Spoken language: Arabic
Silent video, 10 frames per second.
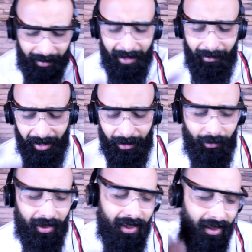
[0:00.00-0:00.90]
بزاف تاع
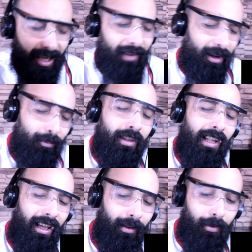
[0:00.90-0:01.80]
التوشيات غيفهموا هاد
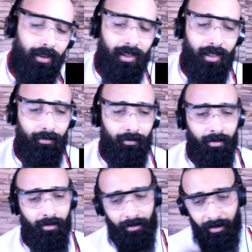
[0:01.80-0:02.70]
العيبات هادو
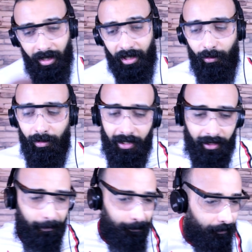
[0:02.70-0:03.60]
هذا هو
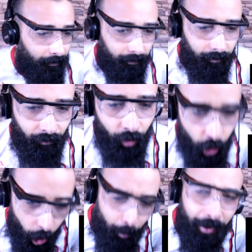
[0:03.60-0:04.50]
اللي كاين
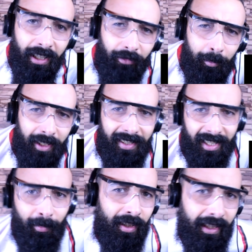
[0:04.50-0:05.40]
عمرنا فهمنا
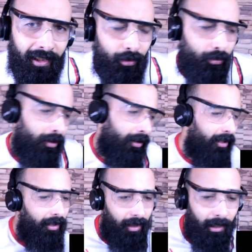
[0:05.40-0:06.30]
الدرس من النهار الاول
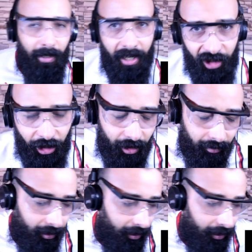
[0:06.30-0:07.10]
الا ما راجعتيش في